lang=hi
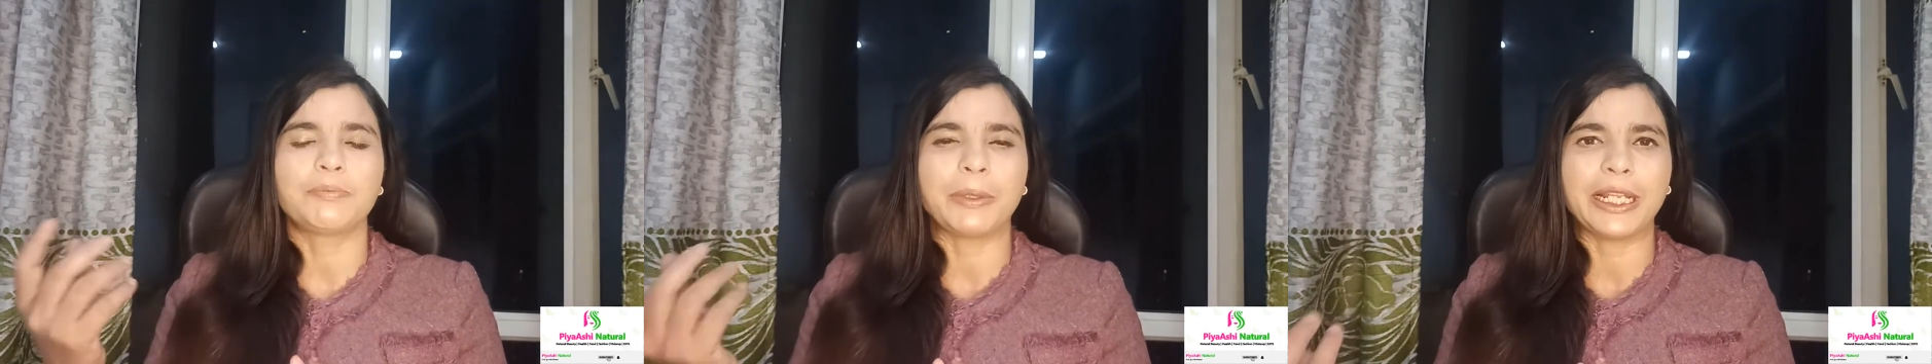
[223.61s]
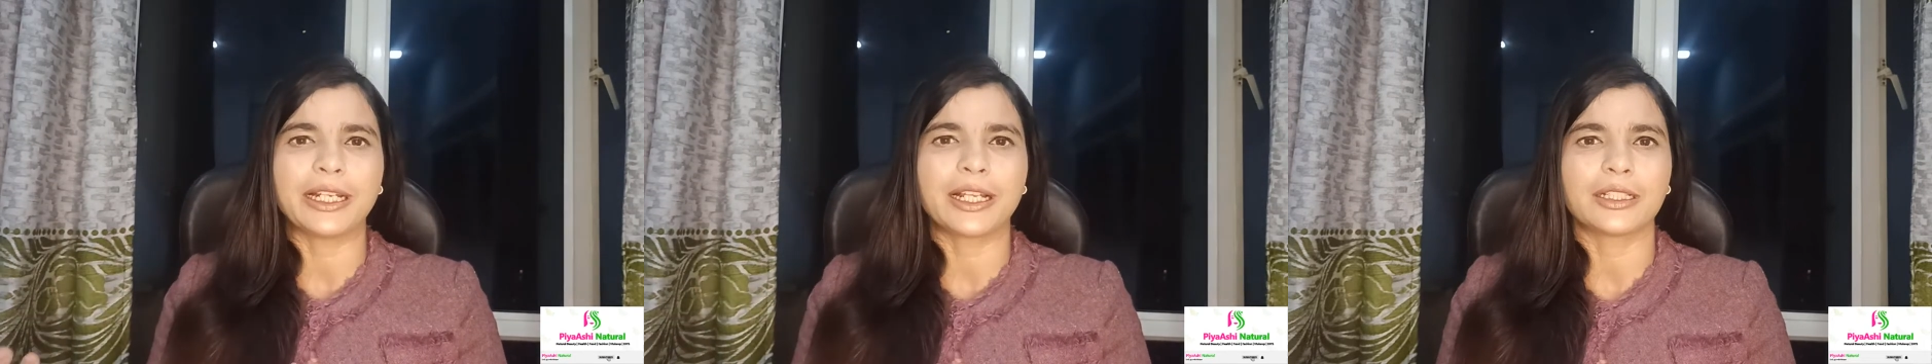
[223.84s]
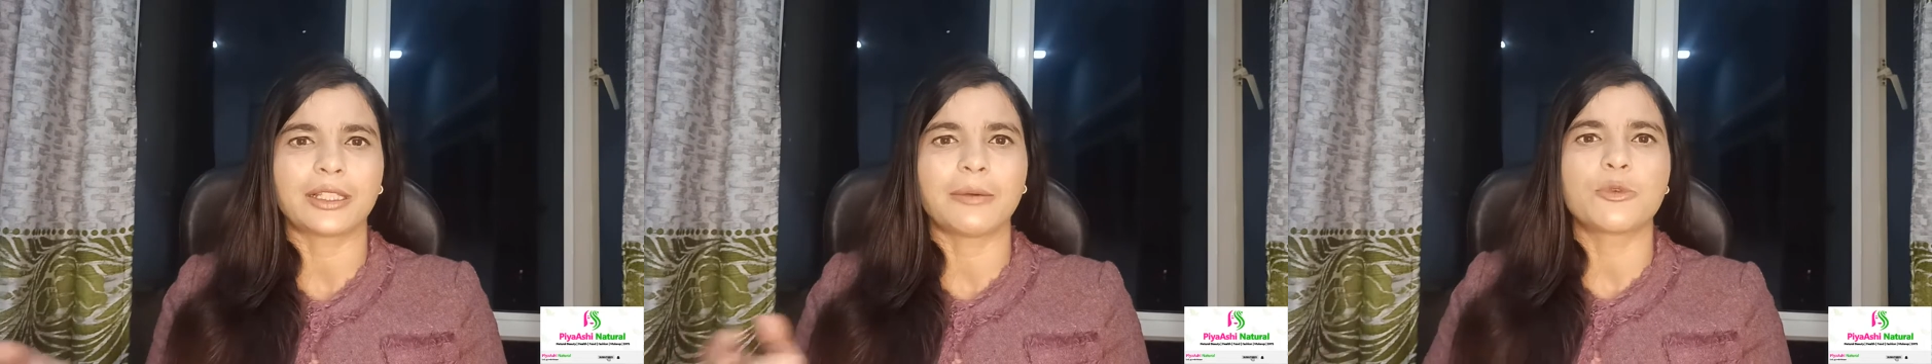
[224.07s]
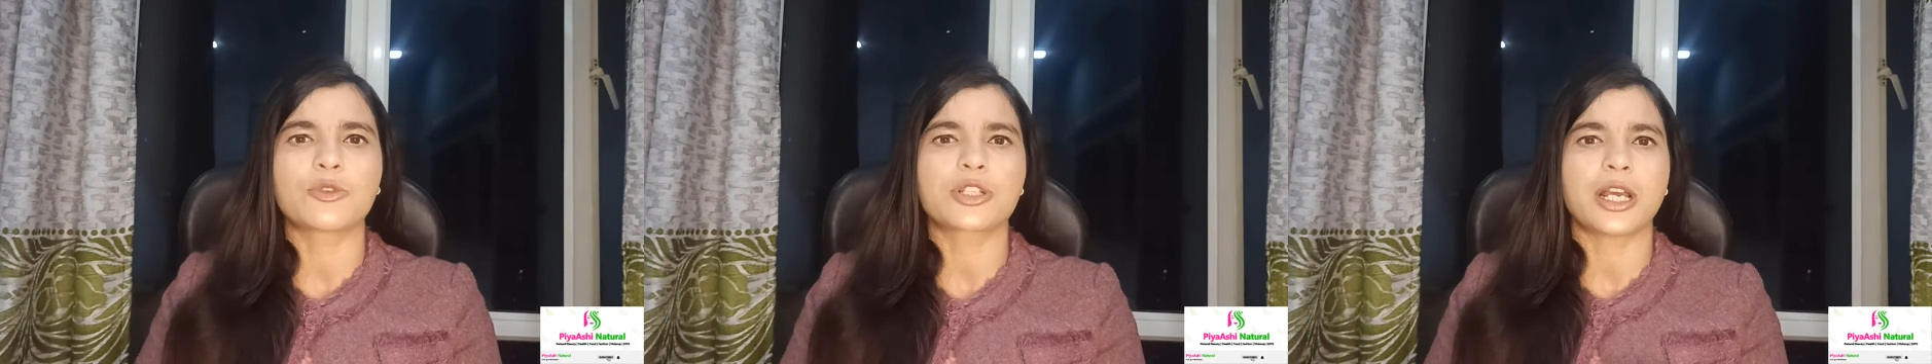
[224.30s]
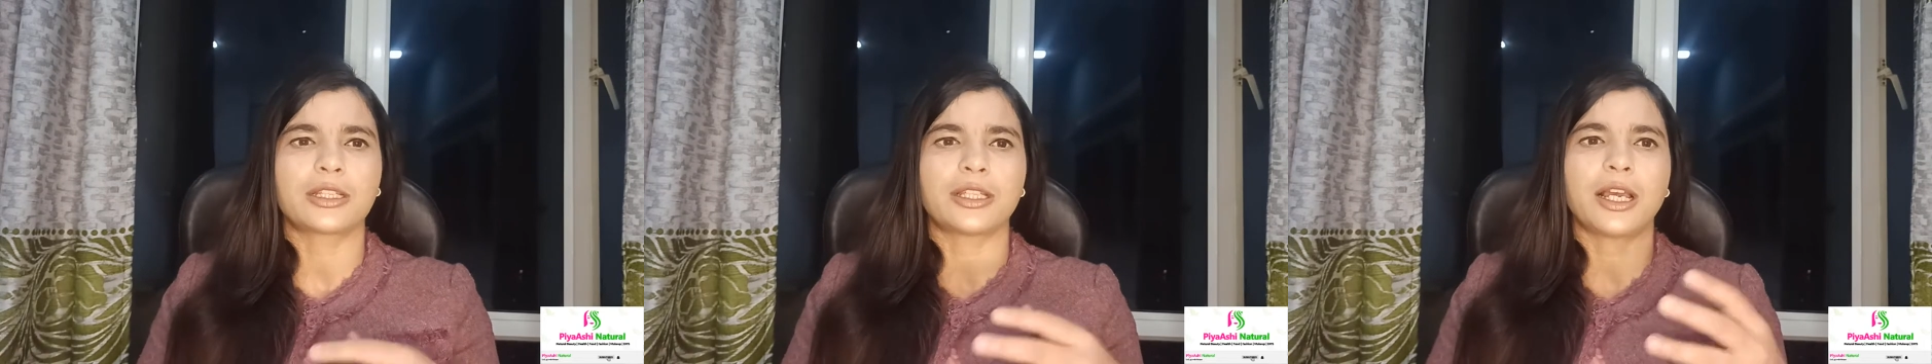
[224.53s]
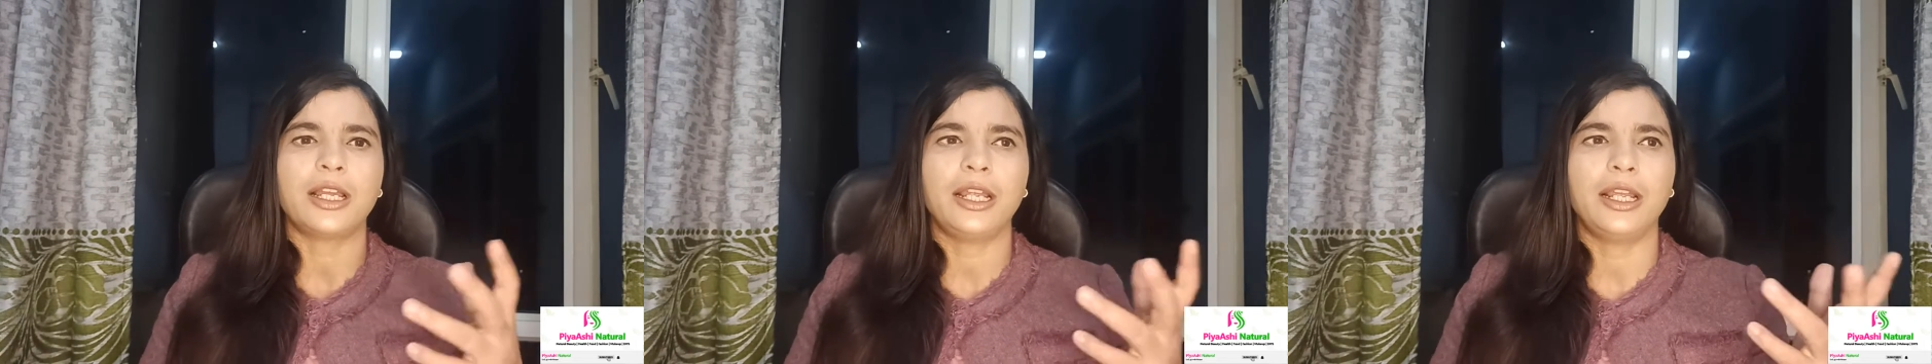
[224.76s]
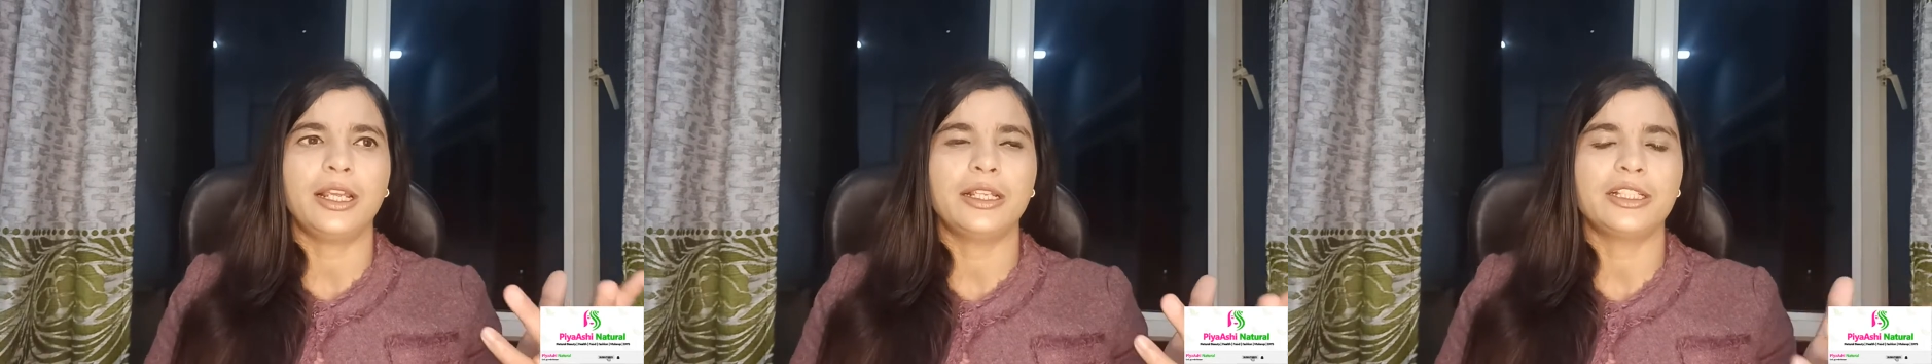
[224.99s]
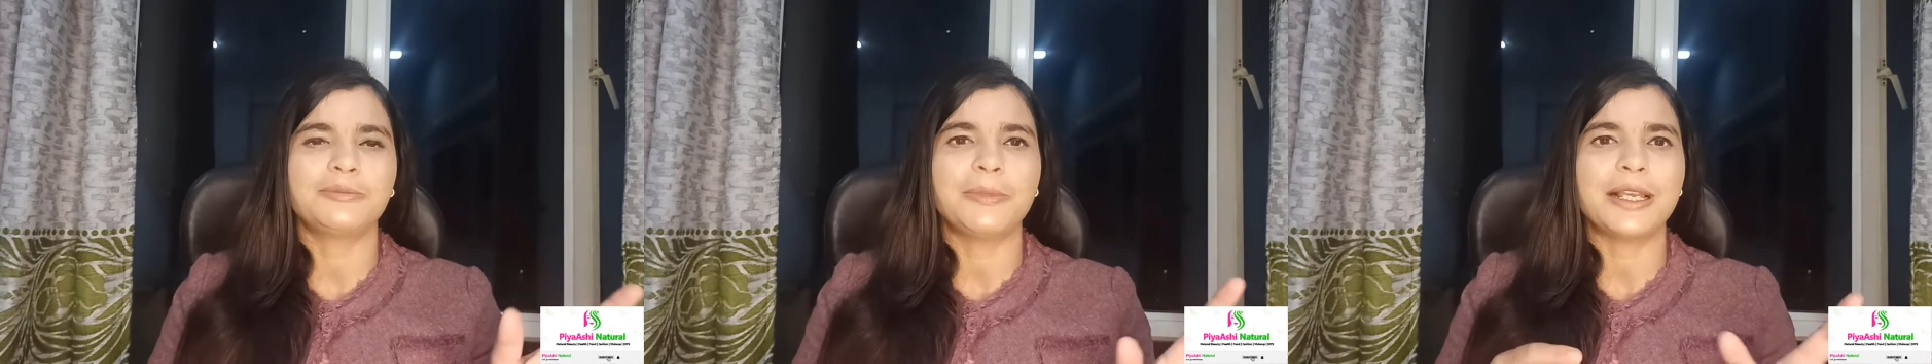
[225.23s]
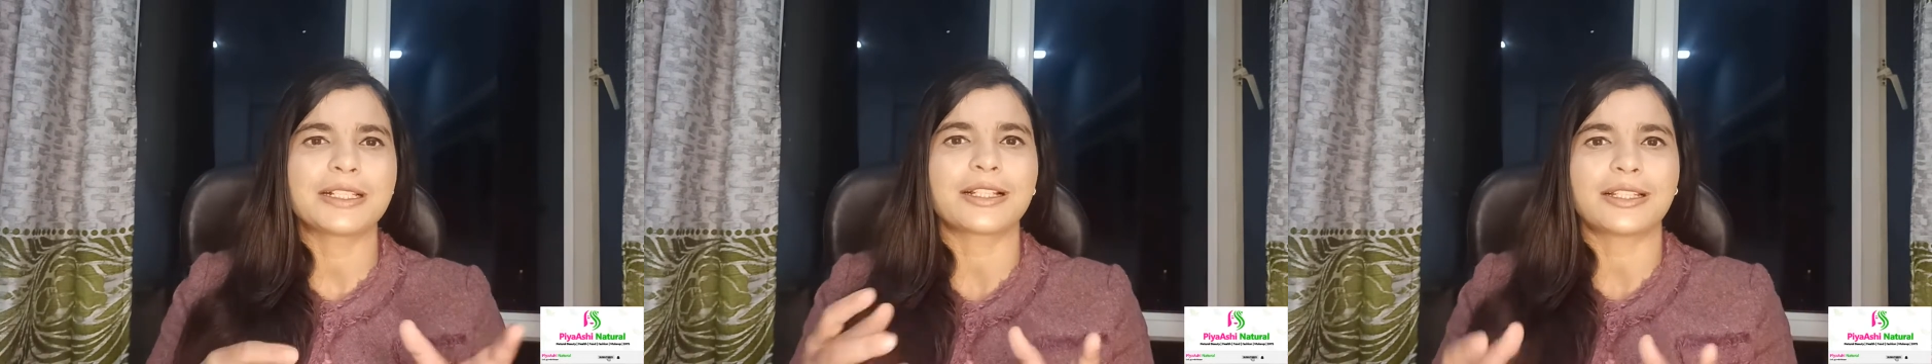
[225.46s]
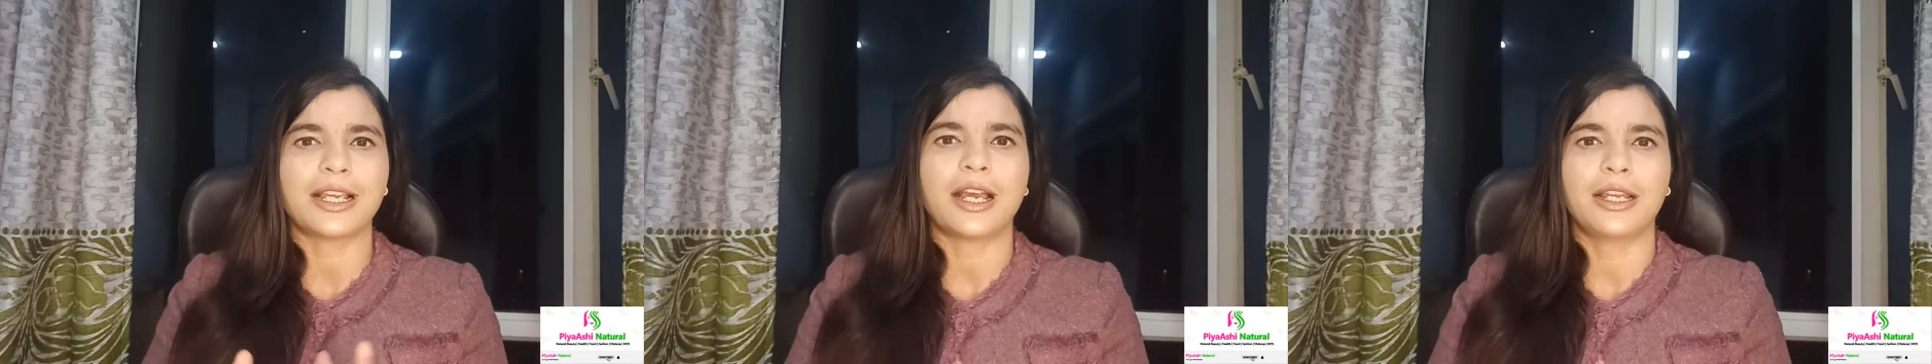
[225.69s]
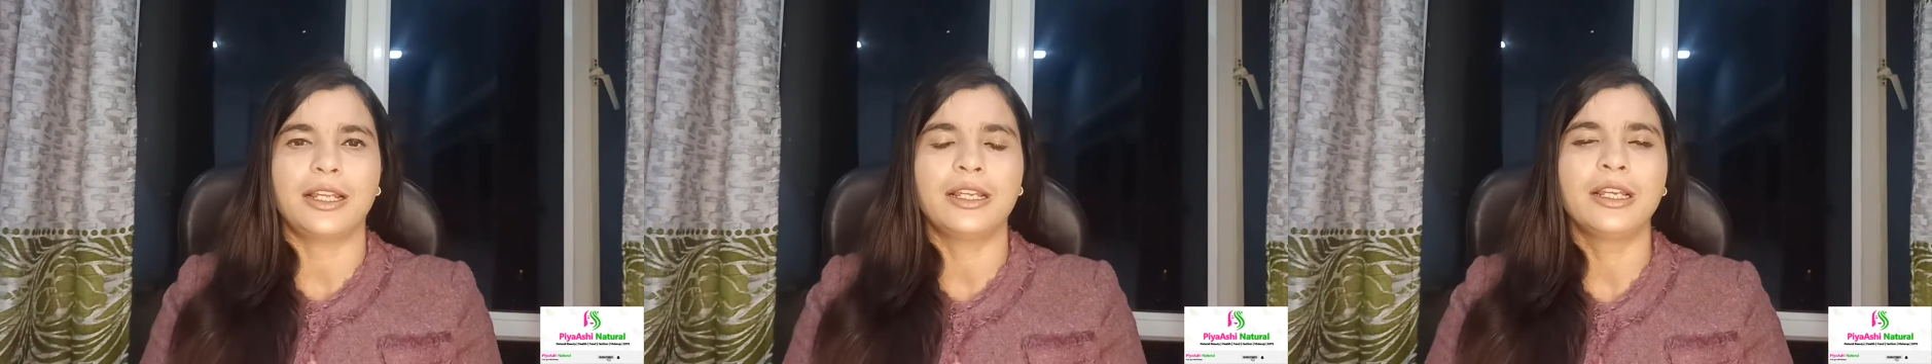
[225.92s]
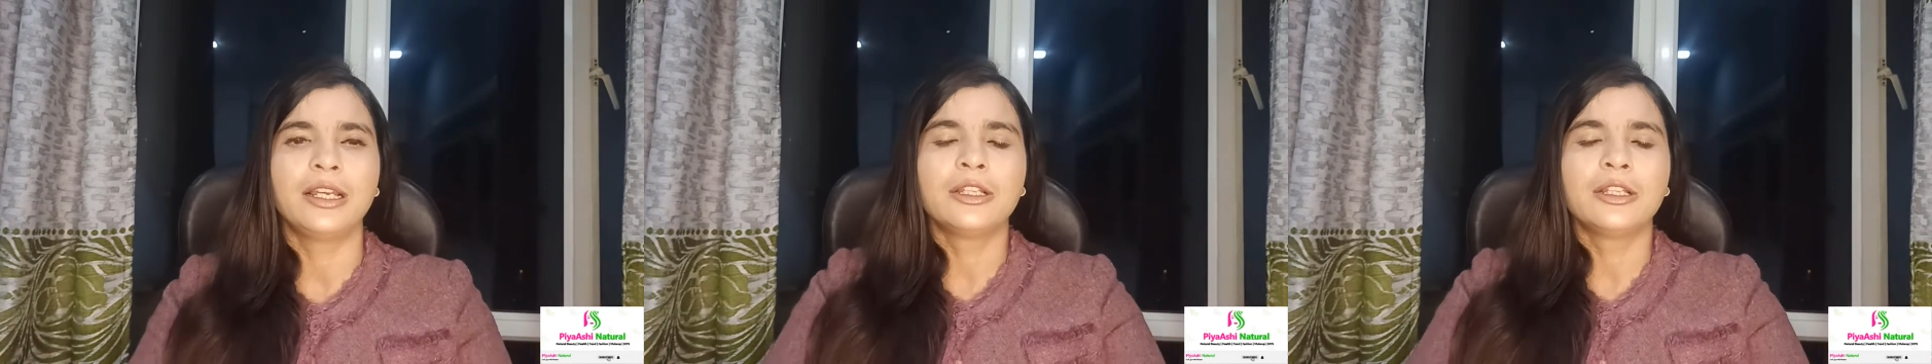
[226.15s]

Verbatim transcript: पेन खत्म हो जाता है इसमें ऐसा क्या है